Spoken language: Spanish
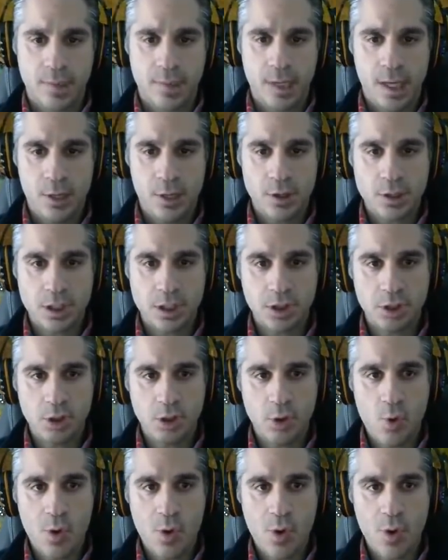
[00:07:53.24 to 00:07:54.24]
Y no sé si estoy
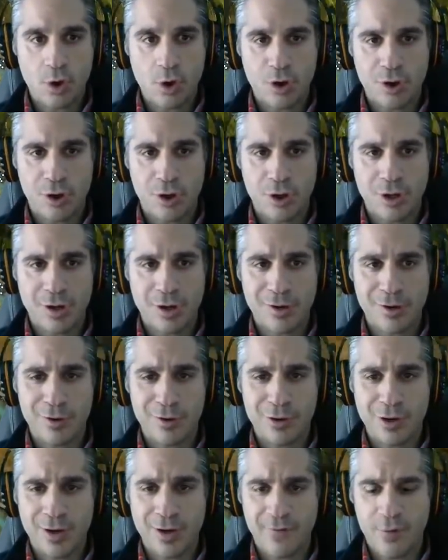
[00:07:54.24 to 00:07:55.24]
jugando con,
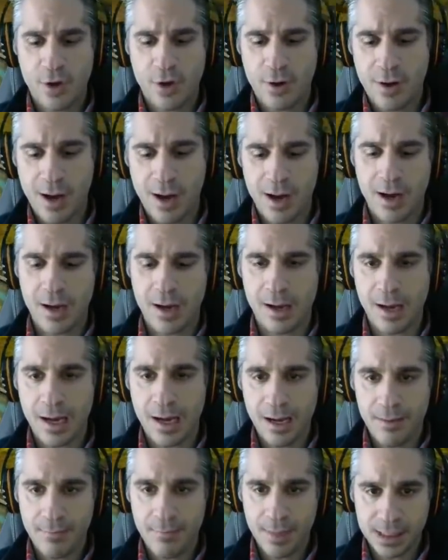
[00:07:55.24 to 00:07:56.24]
la gráfica
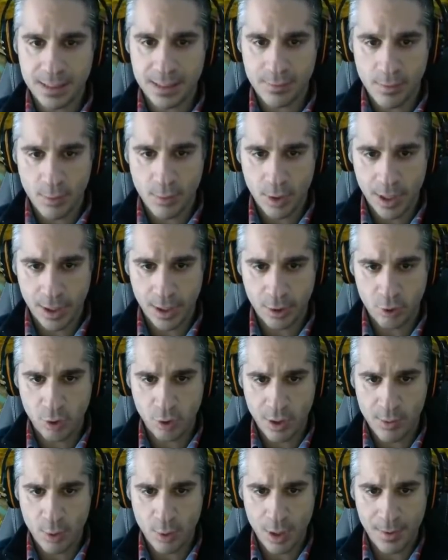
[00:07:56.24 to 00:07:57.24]
al máximo, porque creo
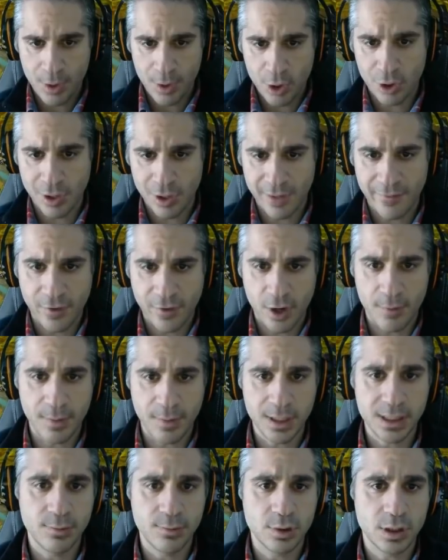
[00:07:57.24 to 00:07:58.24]
que mola verlo con la gráfica al
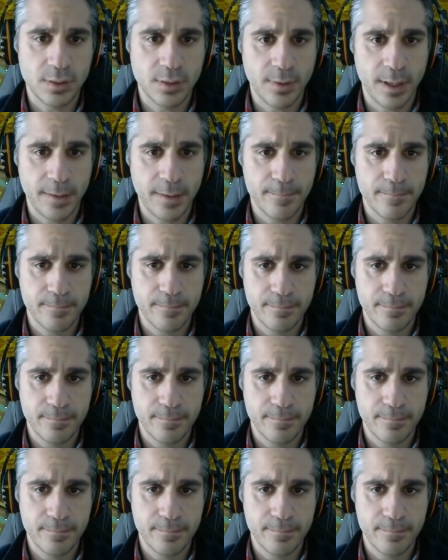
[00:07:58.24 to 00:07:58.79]
máximo, ¿sabéis?